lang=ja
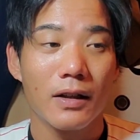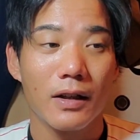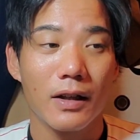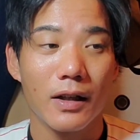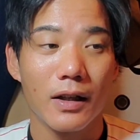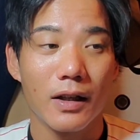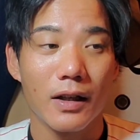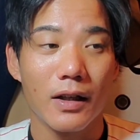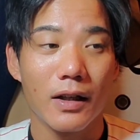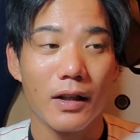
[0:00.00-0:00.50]

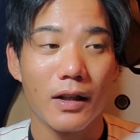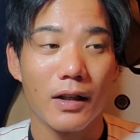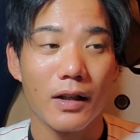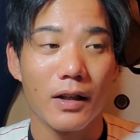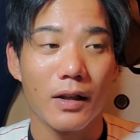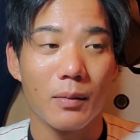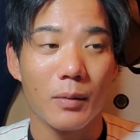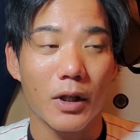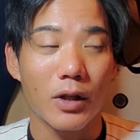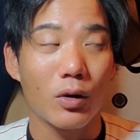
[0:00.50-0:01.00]

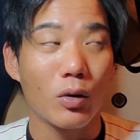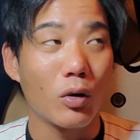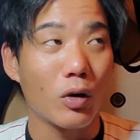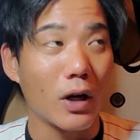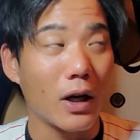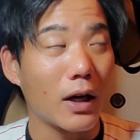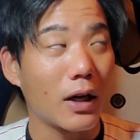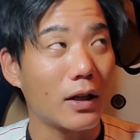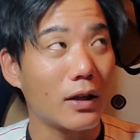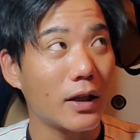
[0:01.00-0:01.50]
えー、まあ、今
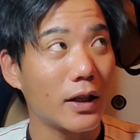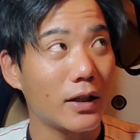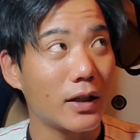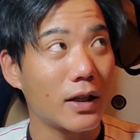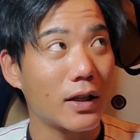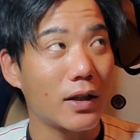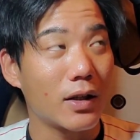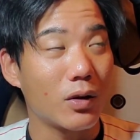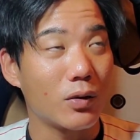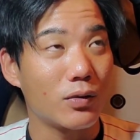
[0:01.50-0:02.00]
日が代
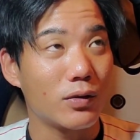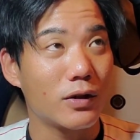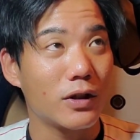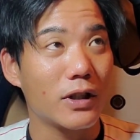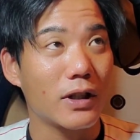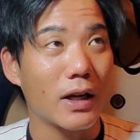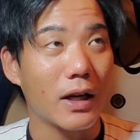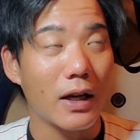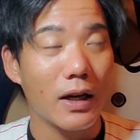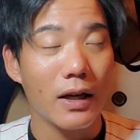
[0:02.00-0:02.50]
打での復
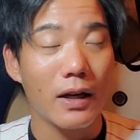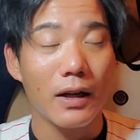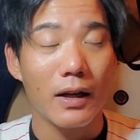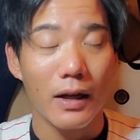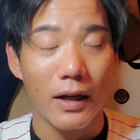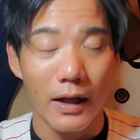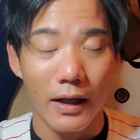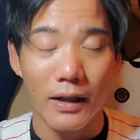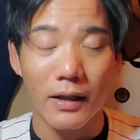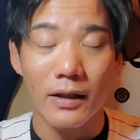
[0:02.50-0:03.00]
帰かな、
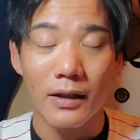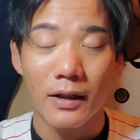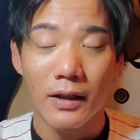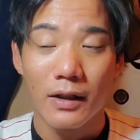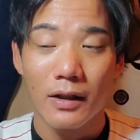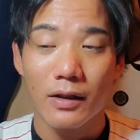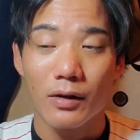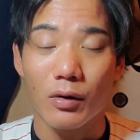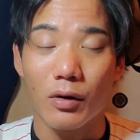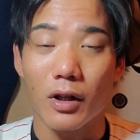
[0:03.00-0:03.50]
はい、
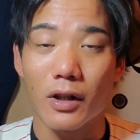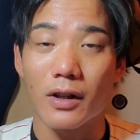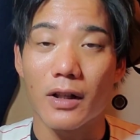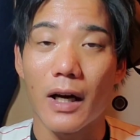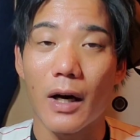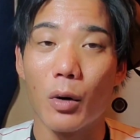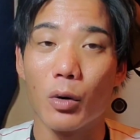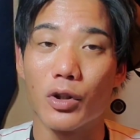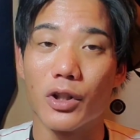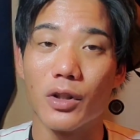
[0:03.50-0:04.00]
となっ
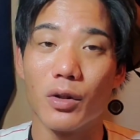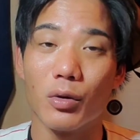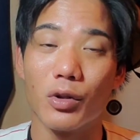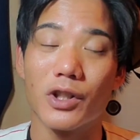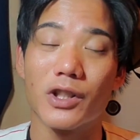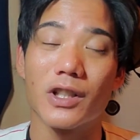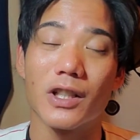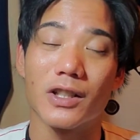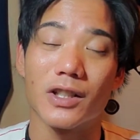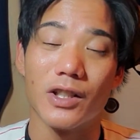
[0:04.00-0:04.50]
た青木
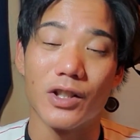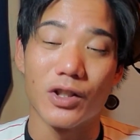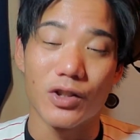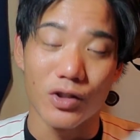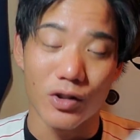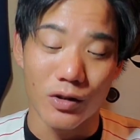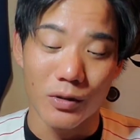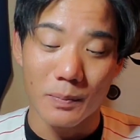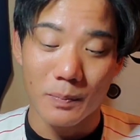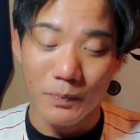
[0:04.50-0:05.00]
宣親選
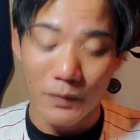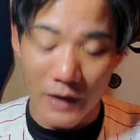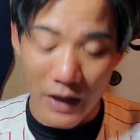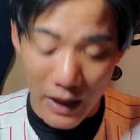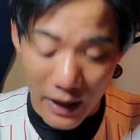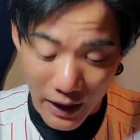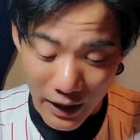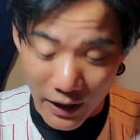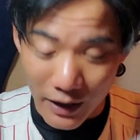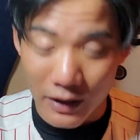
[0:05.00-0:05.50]
手、
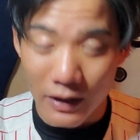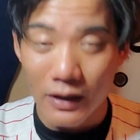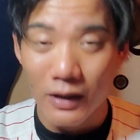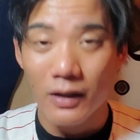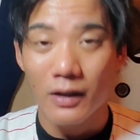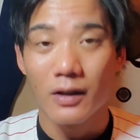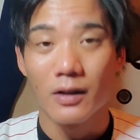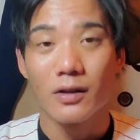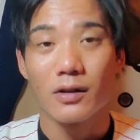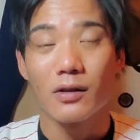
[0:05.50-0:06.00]
はい、
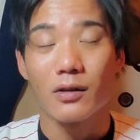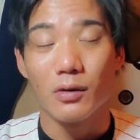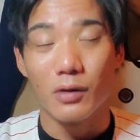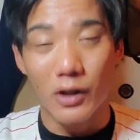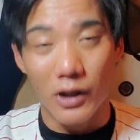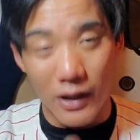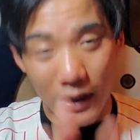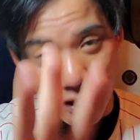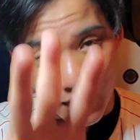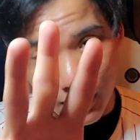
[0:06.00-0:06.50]

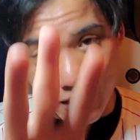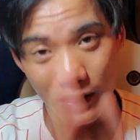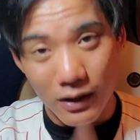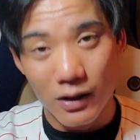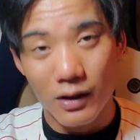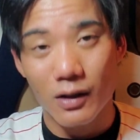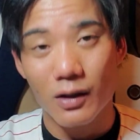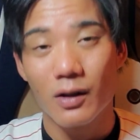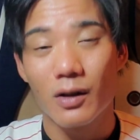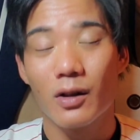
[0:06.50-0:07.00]
スリラー。
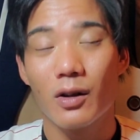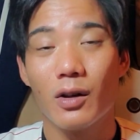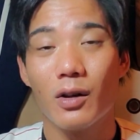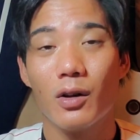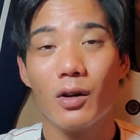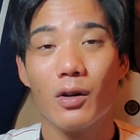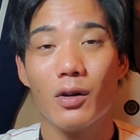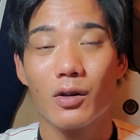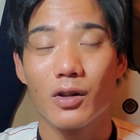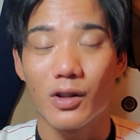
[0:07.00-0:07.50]

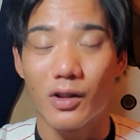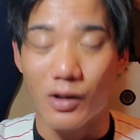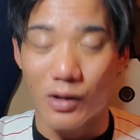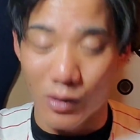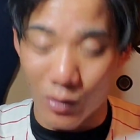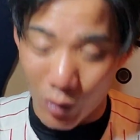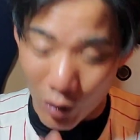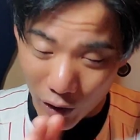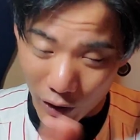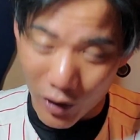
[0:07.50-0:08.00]

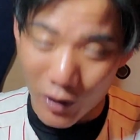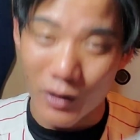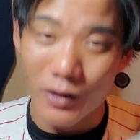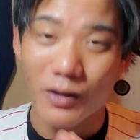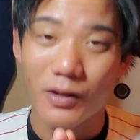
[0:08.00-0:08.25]
すごい